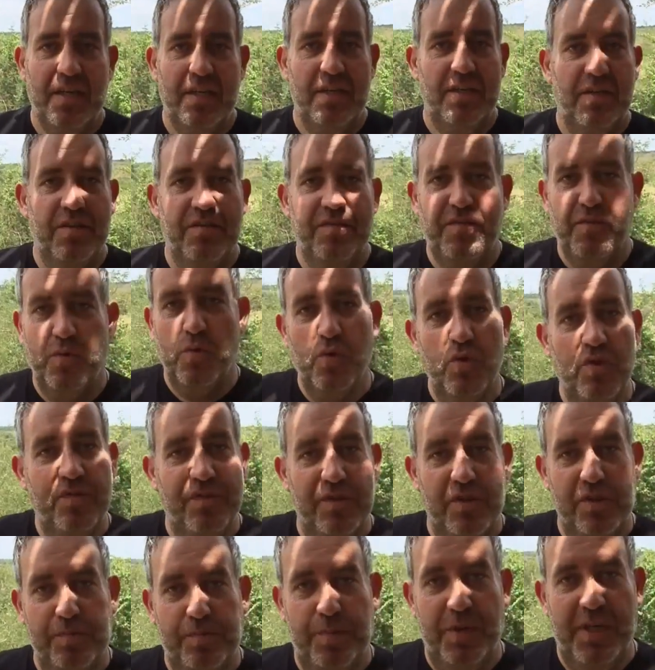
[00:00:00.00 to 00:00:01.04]
äh,
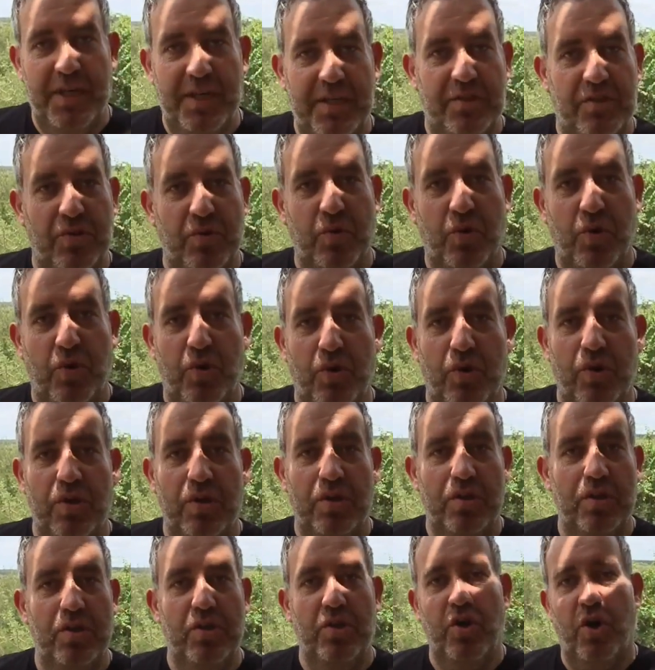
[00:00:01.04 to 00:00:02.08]

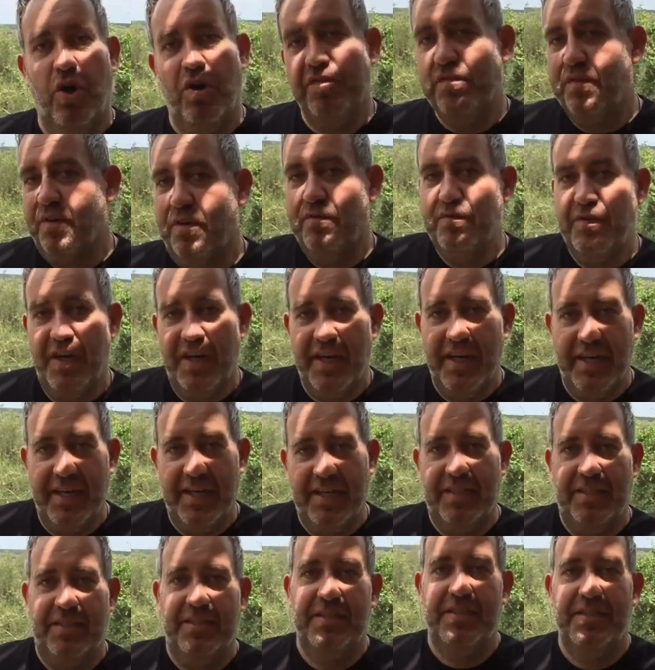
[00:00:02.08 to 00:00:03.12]
Flugverspätung, Koffer
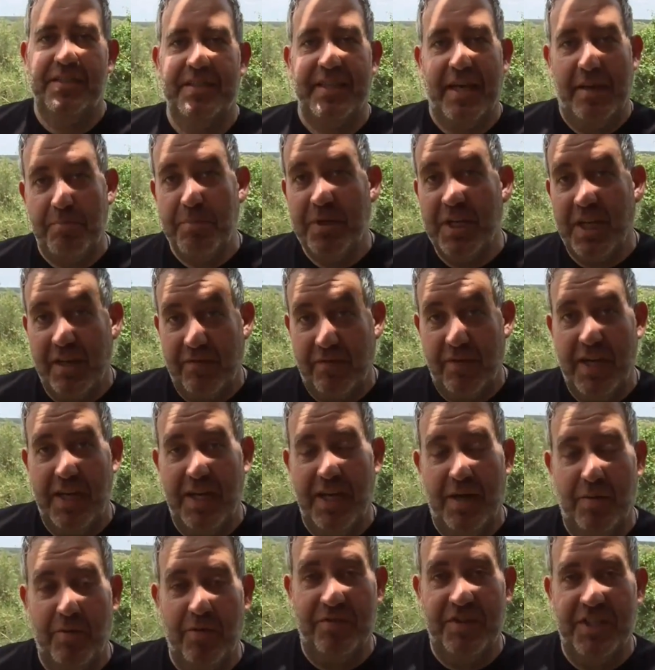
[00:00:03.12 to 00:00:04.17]
weg, äh, der
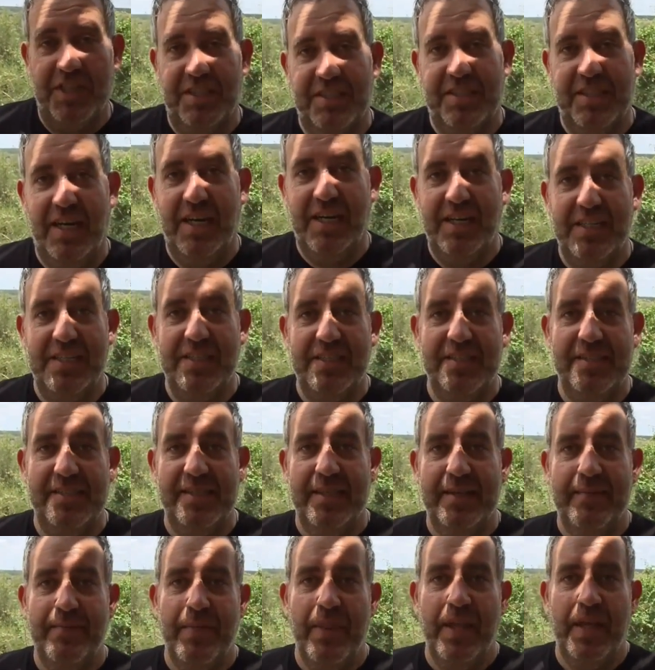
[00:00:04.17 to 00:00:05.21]
mittlerweile aber wieder da ist,
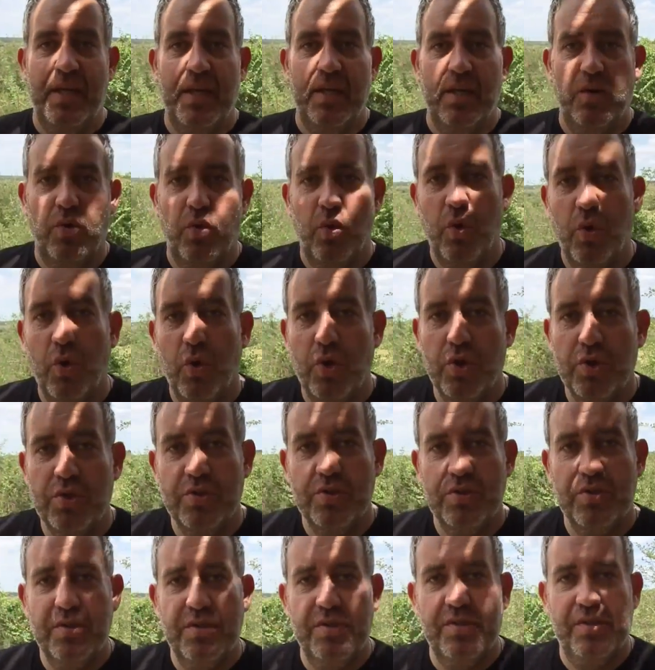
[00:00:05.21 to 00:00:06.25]

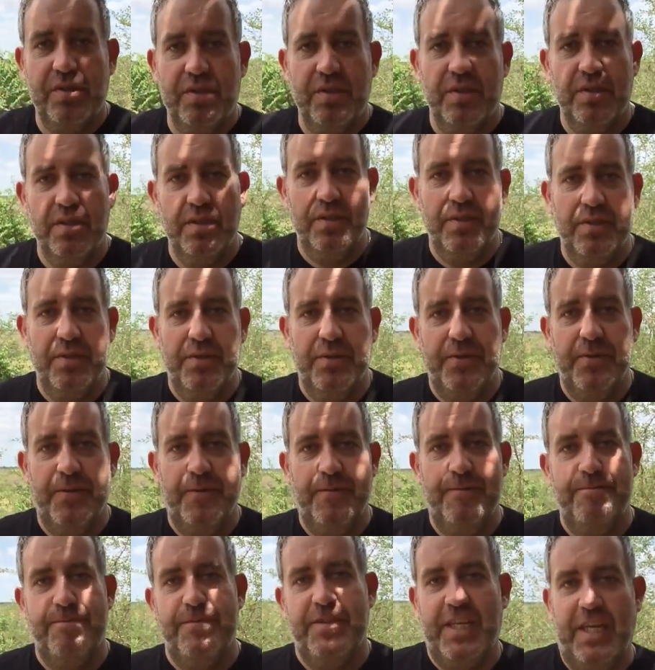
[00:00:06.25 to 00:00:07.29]
und
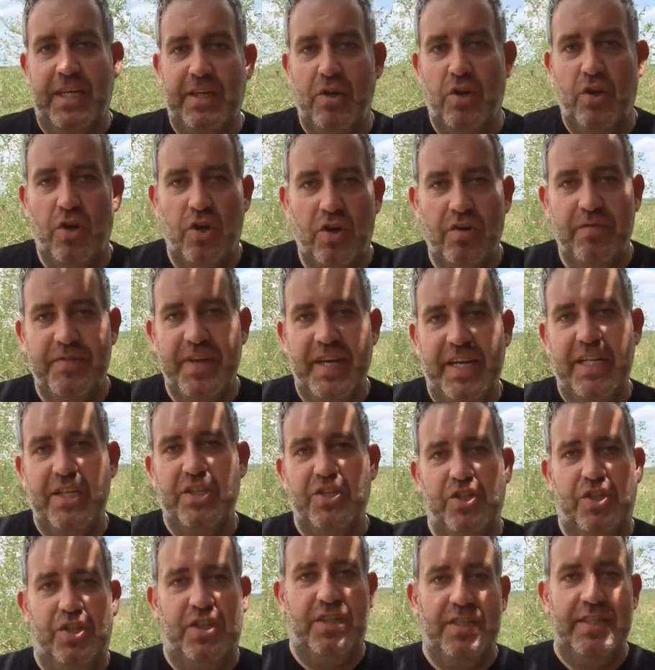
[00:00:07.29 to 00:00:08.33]
äh, dann noch
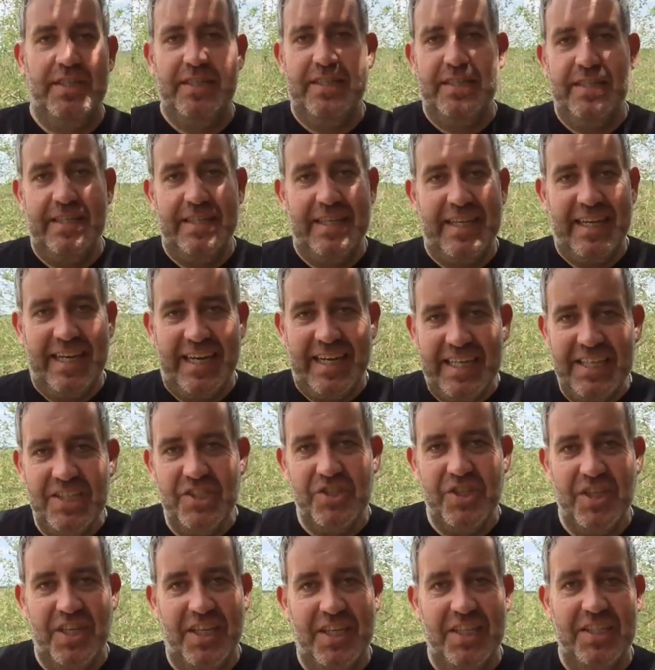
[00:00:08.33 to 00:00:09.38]
wirklich äh,
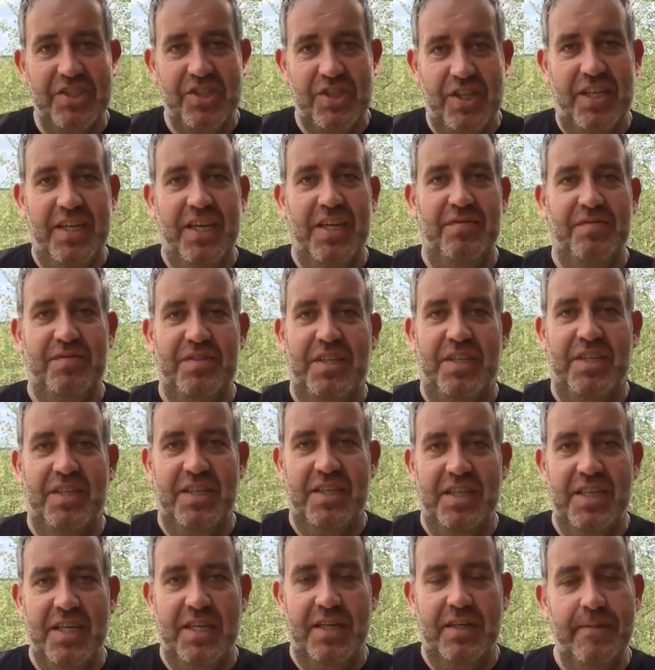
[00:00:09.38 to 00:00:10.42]
richtig, richtig heftigen
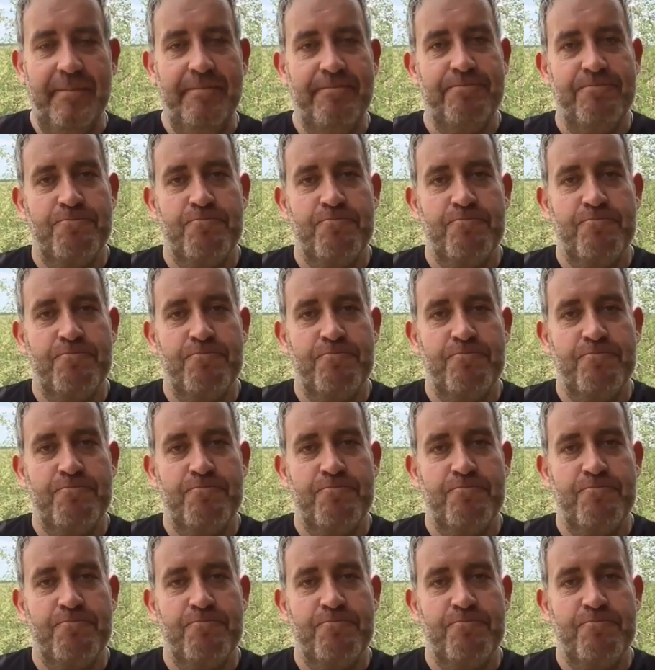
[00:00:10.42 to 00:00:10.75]
Regen,